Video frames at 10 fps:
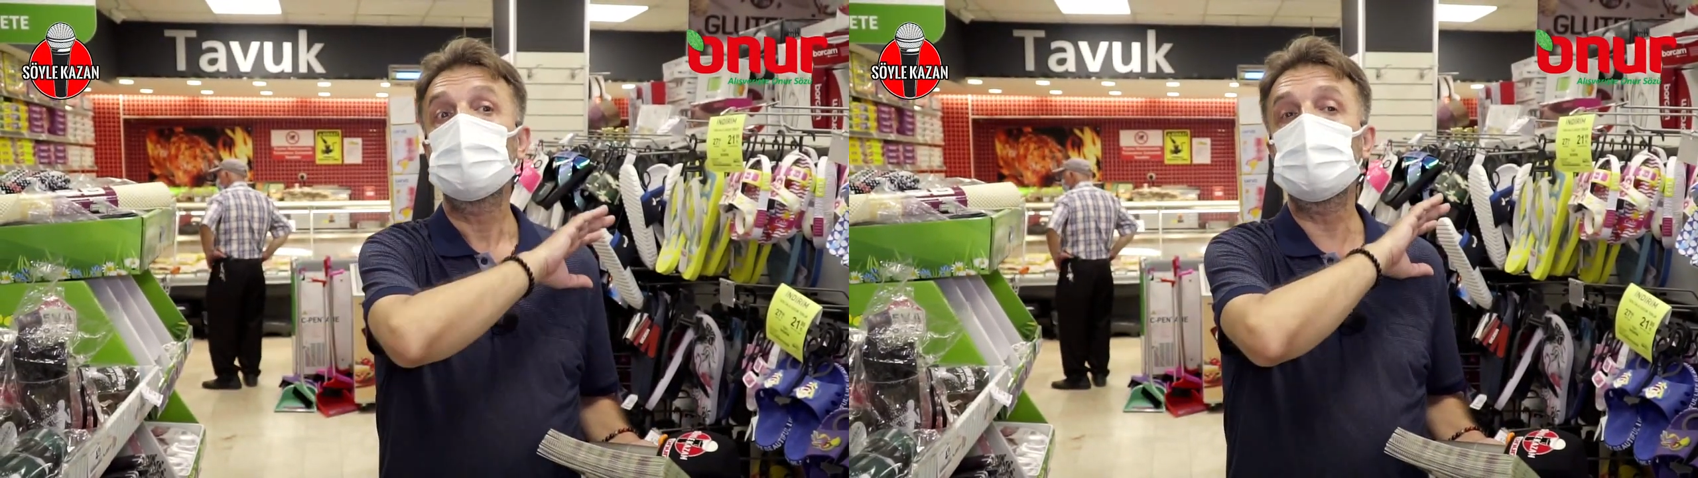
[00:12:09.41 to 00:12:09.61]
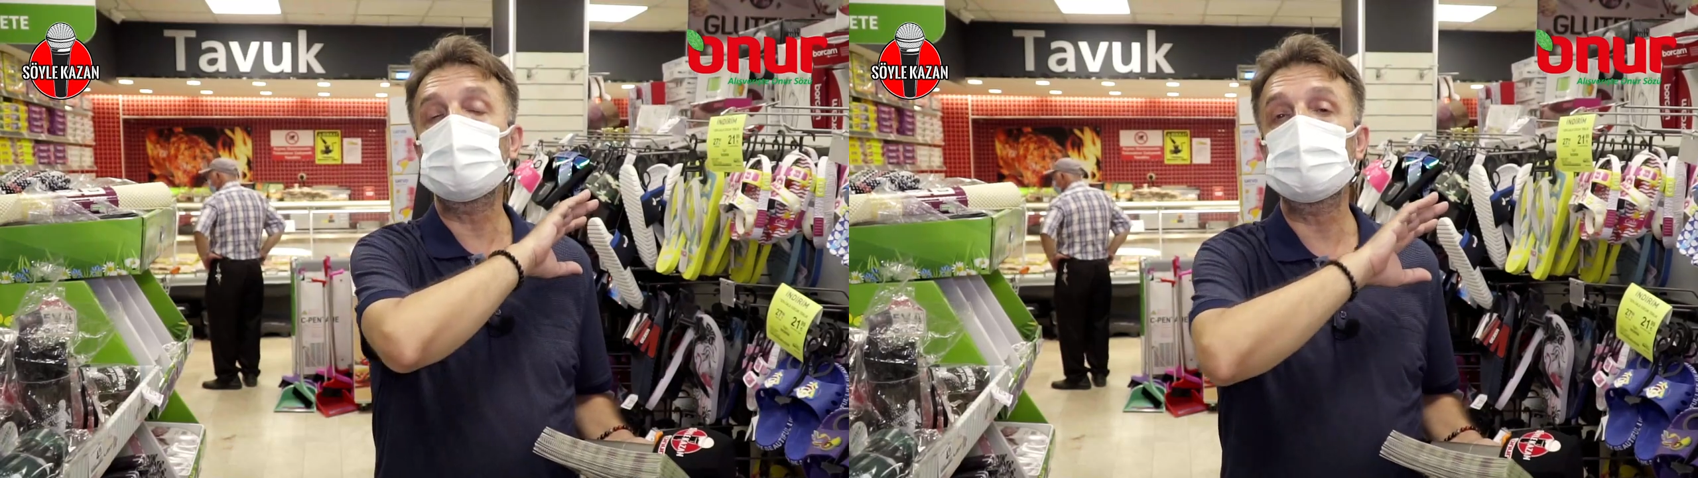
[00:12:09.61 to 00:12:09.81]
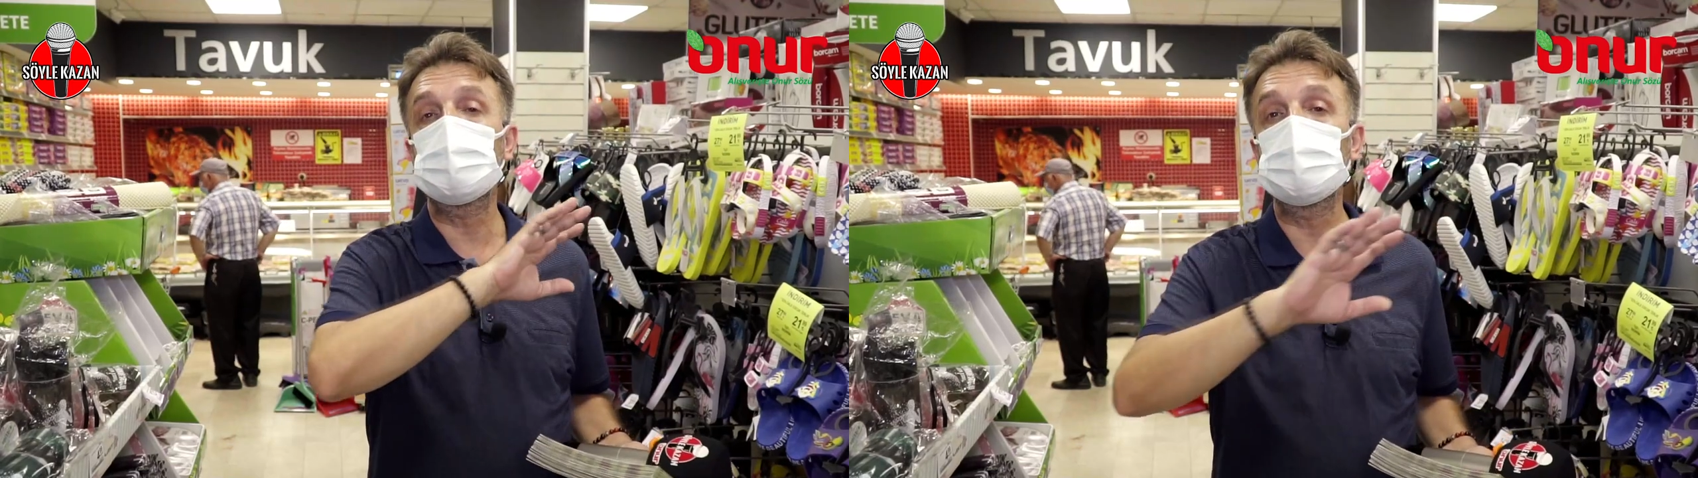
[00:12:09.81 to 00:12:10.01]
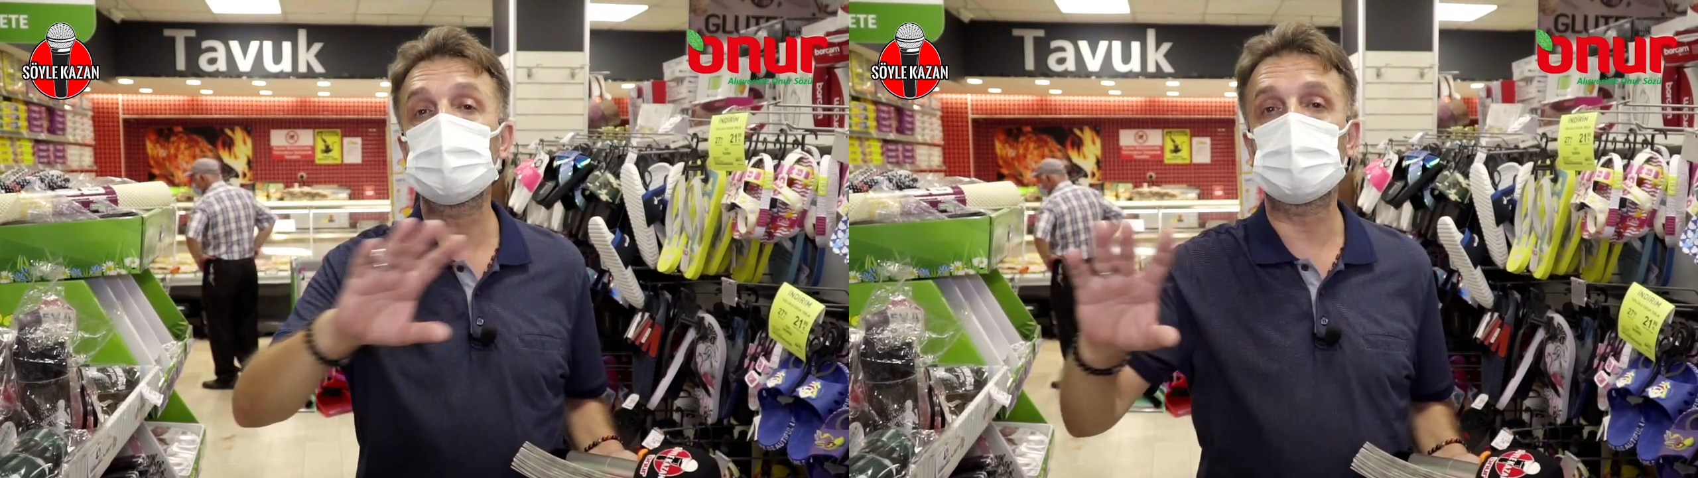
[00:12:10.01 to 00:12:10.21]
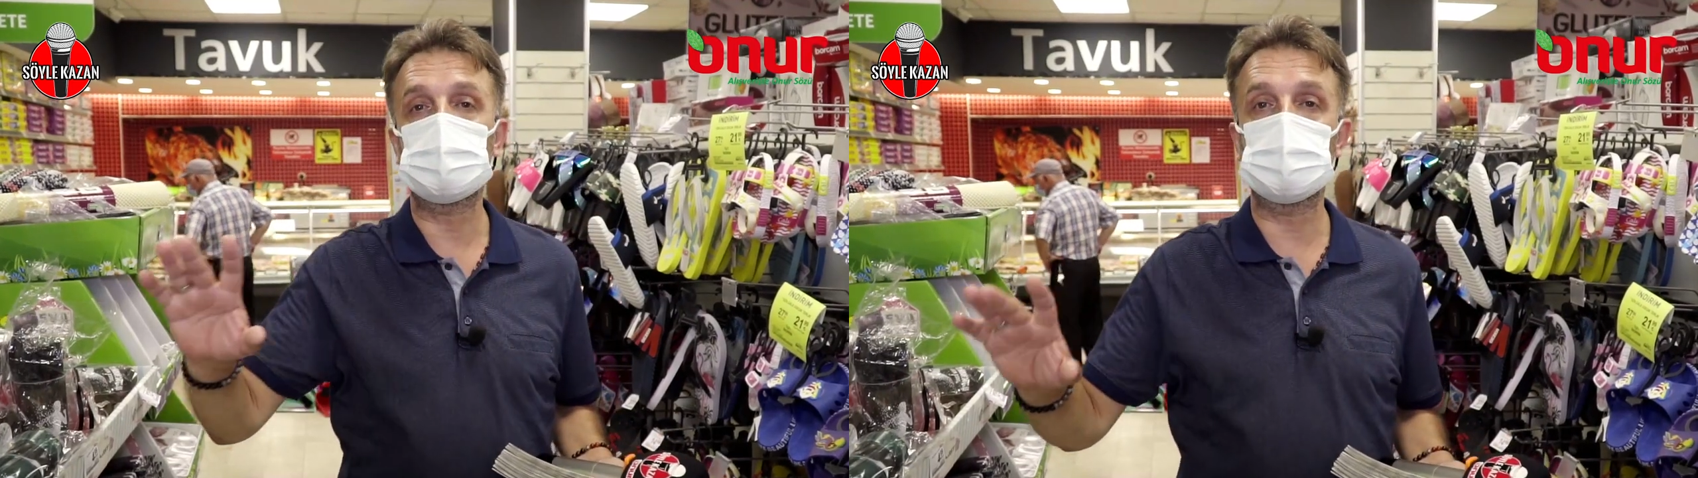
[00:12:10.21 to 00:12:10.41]
Burası
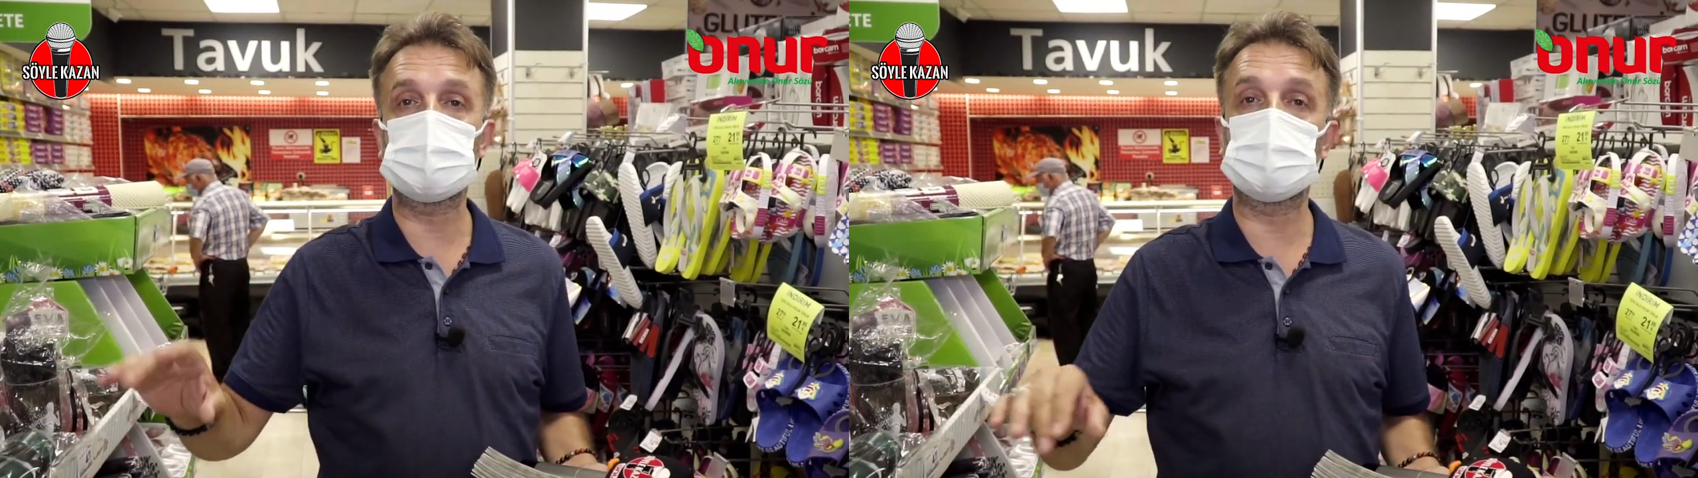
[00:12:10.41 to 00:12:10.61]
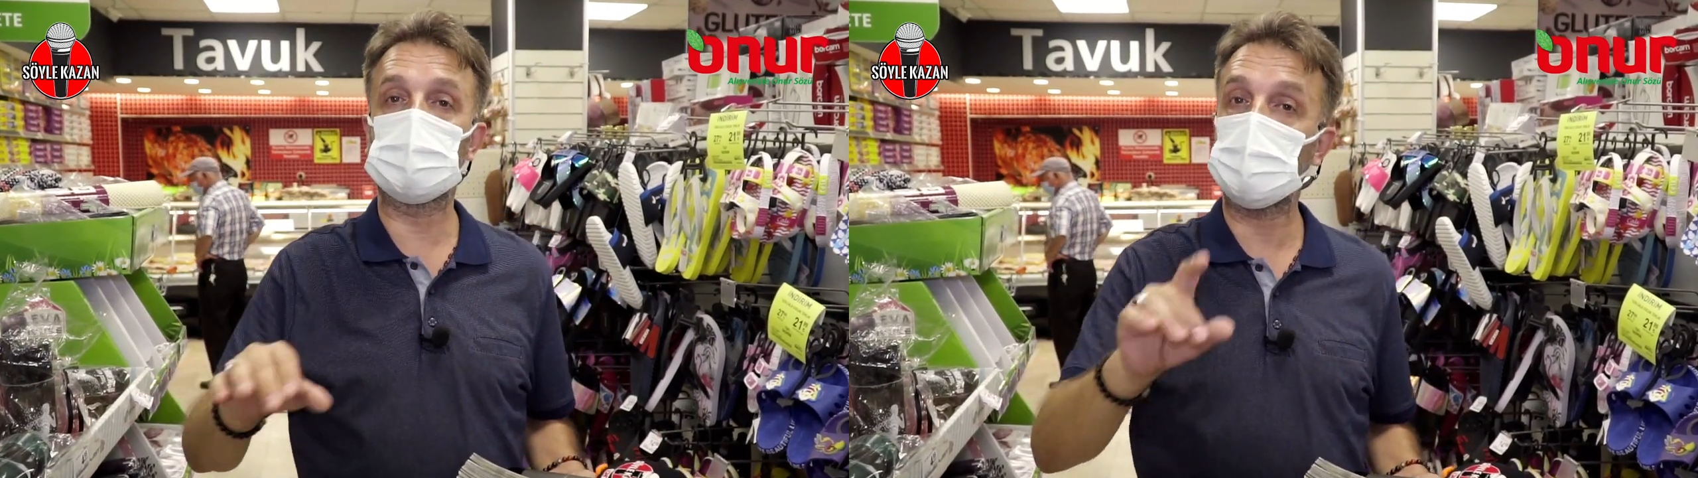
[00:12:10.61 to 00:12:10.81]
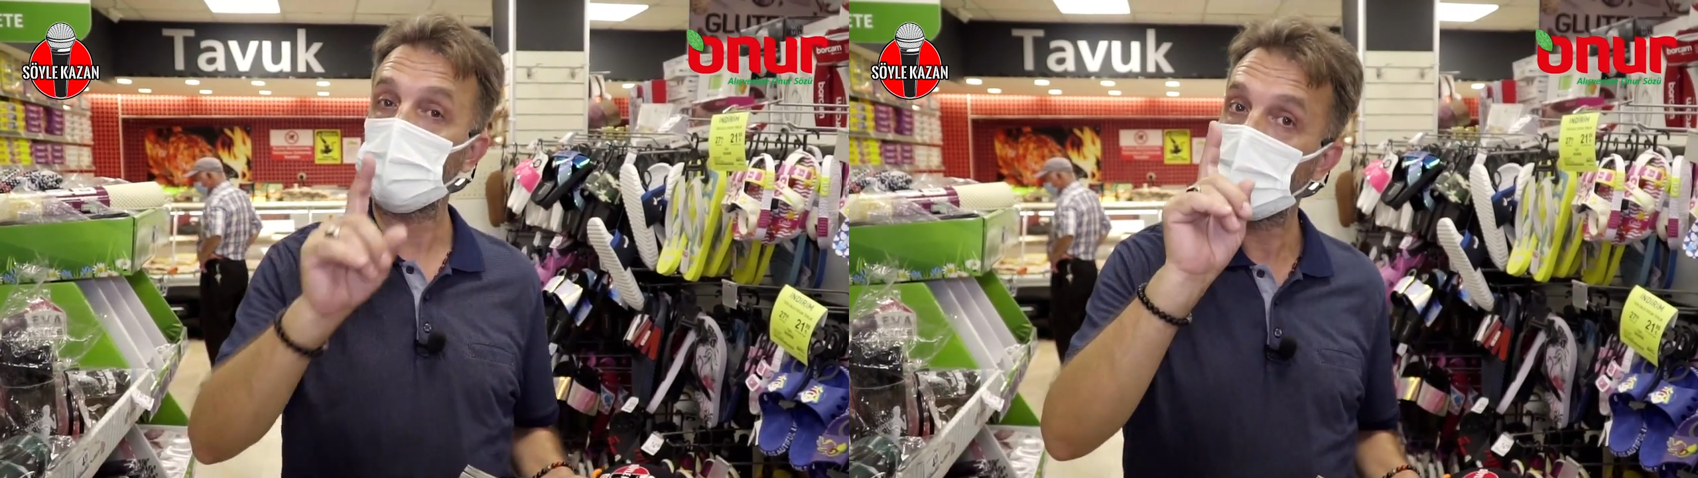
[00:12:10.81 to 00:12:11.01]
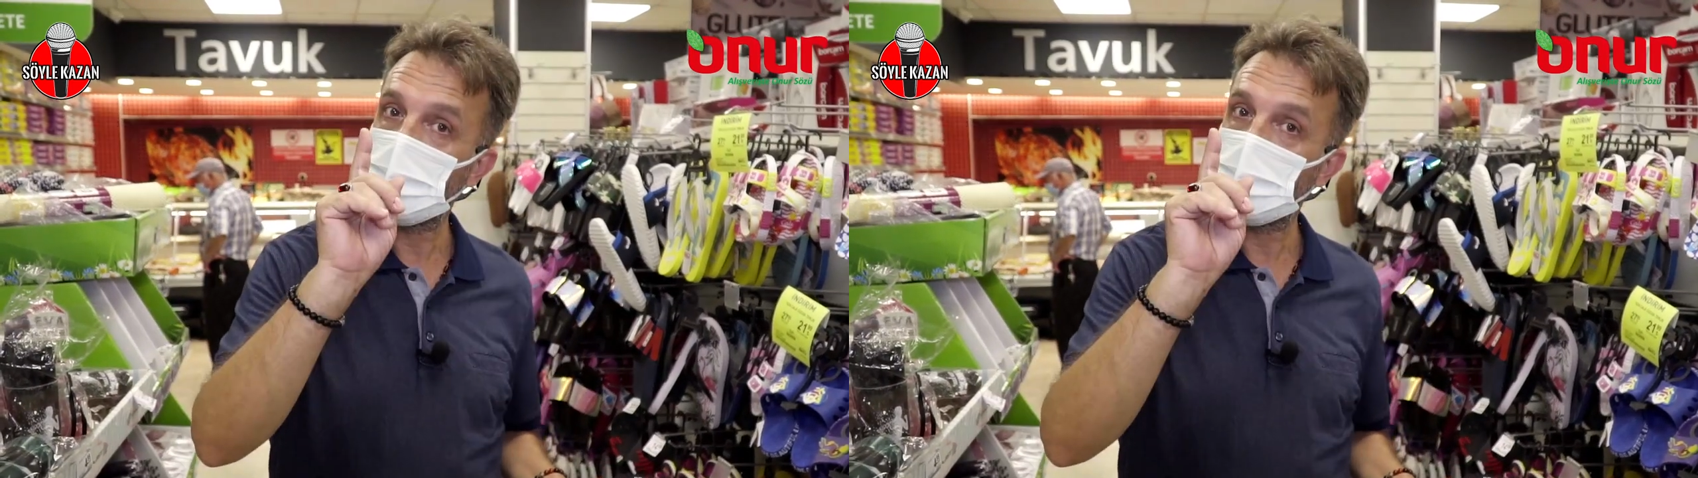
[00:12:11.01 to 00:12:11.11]
doluyor taşıyor diyorlar.